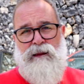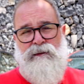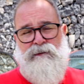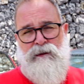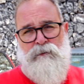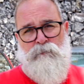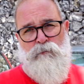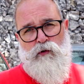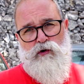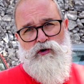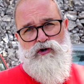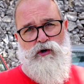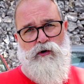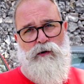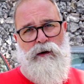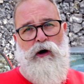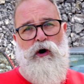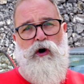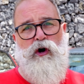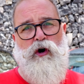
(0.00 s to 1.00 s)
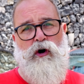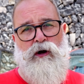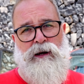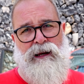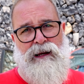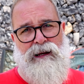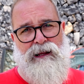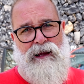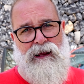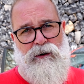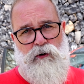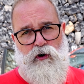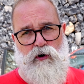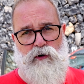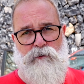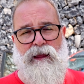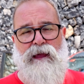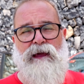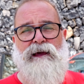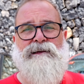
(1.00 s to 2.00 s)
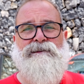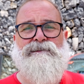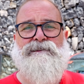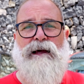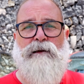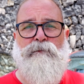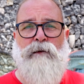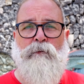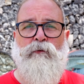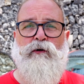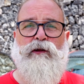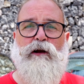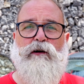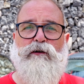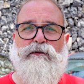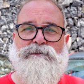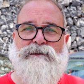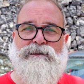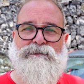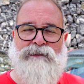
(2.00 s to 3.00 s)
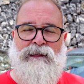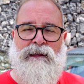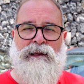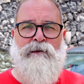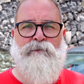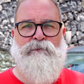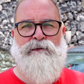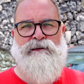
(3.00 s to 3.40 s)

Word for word: ten mucho cuidado con el calor si hablamos de los que están en el